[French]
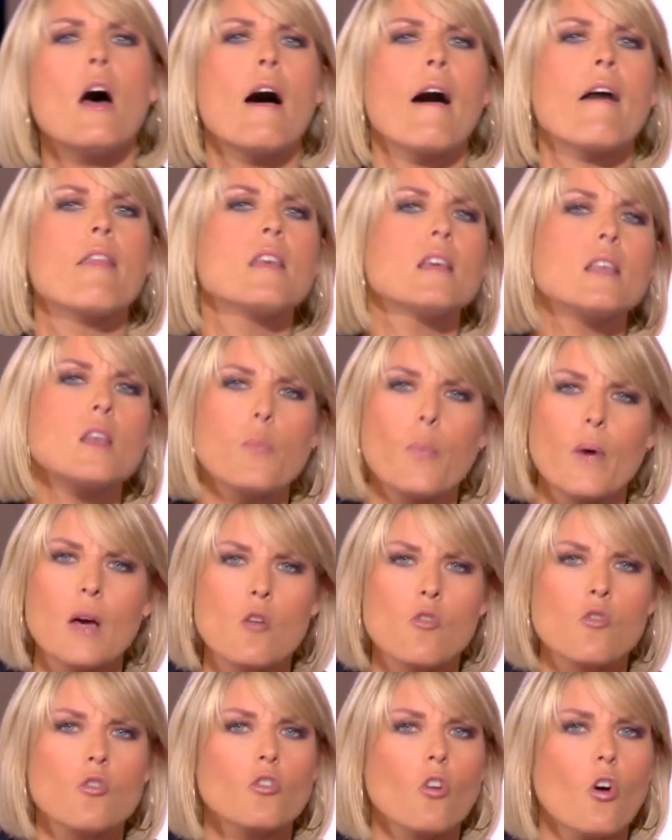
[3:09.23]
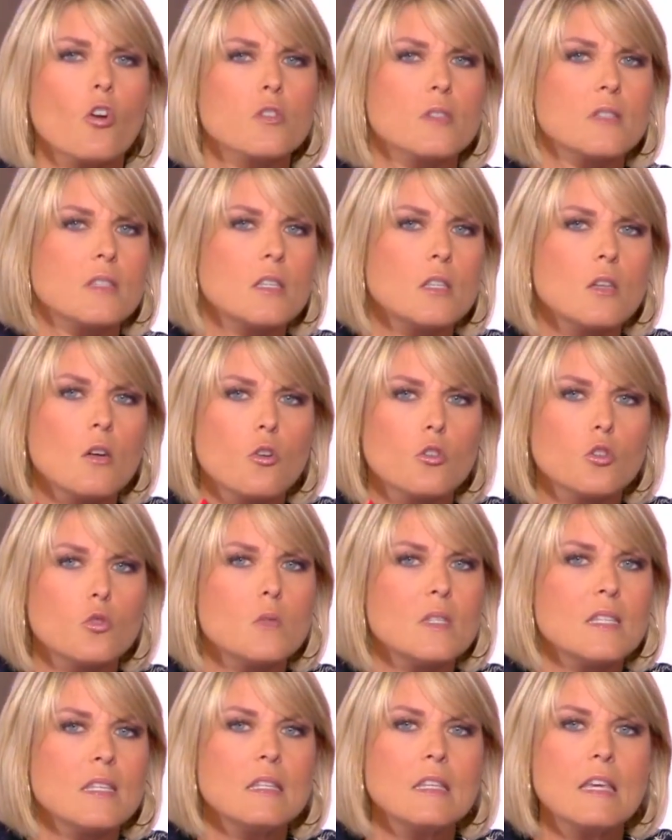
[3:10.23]
un équipage de 36 euh,
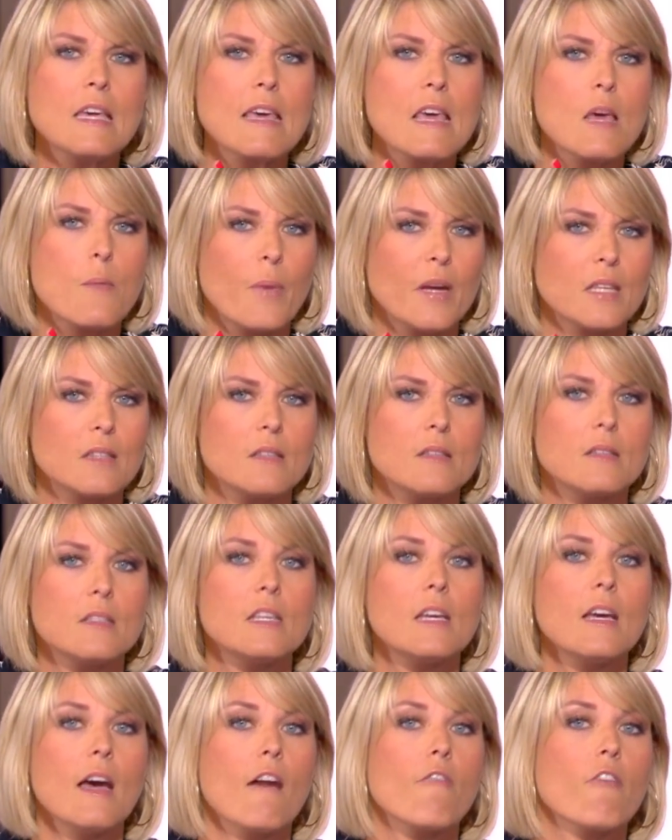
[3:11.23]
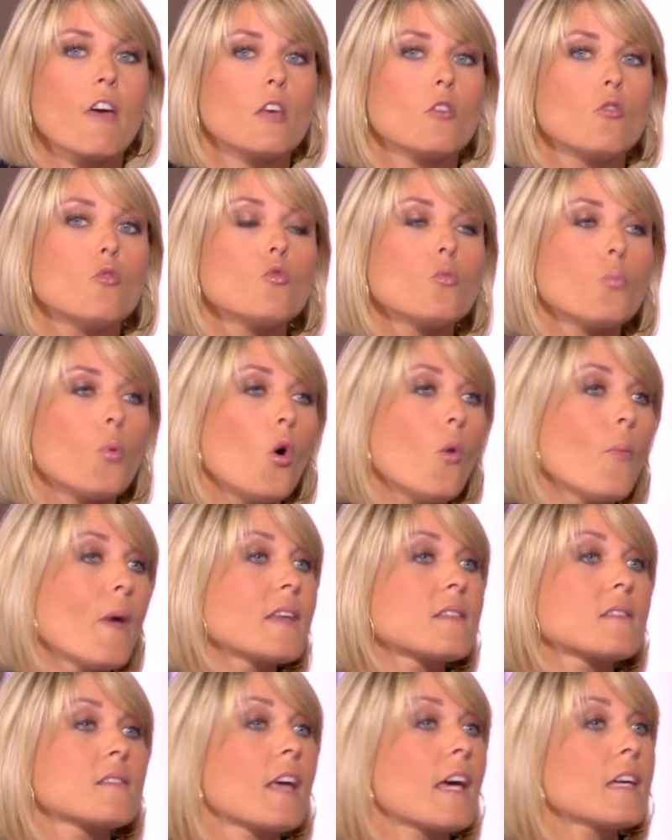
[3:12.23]
cuisiniers et pâtissiers avec une
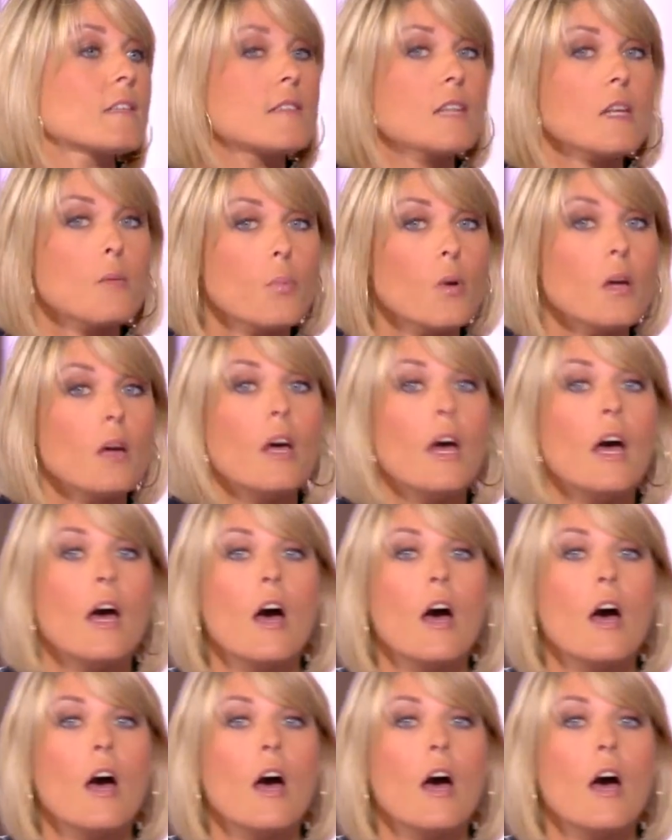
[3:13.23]
promesse très simple.